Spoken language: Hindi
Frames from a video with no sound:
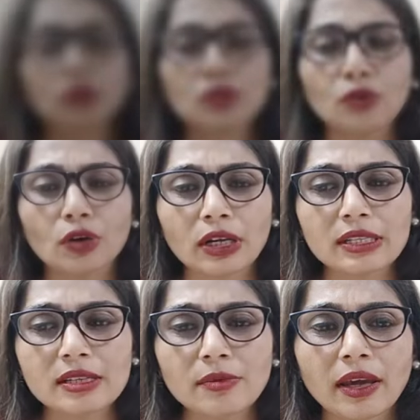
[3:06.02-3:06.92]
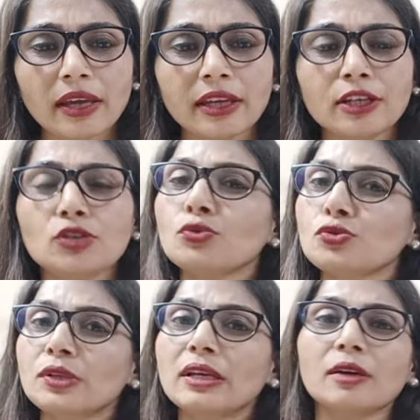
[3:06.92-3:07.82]
तो जो ऑटिज़म है इट
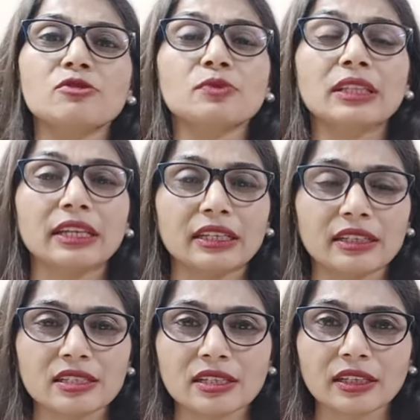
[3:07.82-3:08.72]
यूजली कम्स विद ए